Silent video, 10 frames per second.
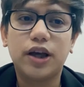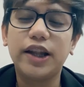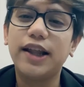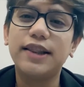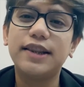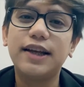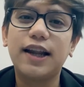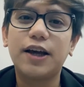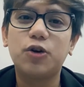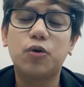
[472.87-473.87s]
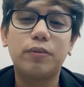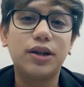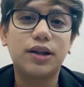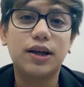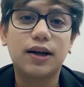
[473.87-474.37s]
end nila yung
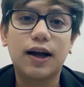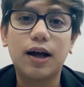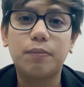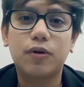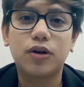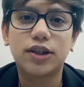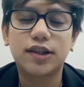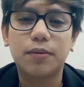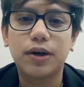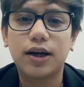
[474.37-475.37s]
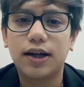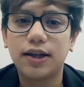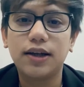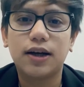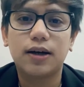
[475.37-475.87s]
meeting kahapon na sabi nga
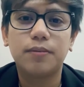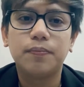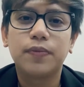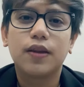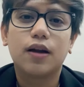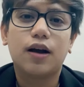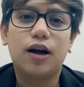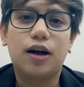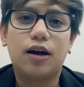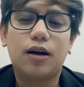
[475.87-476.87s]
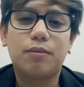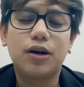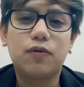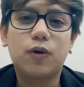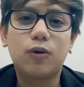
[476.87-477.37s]
nila, uh,
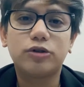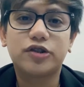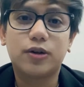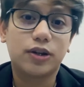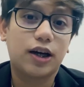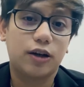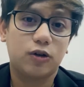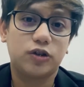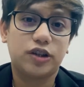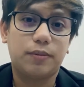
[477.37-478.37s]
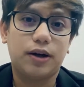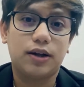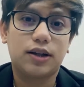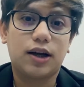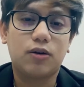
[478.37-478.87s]
mag-focus daw tayo sa
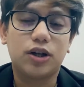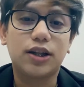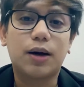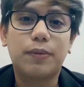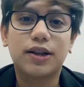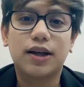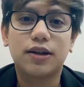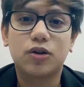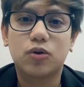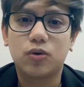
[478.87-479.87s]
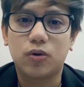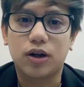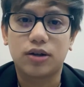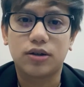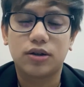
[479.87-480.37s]
mga tao na dapat natin
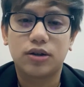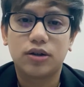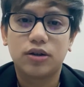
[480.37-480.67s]
tulungan.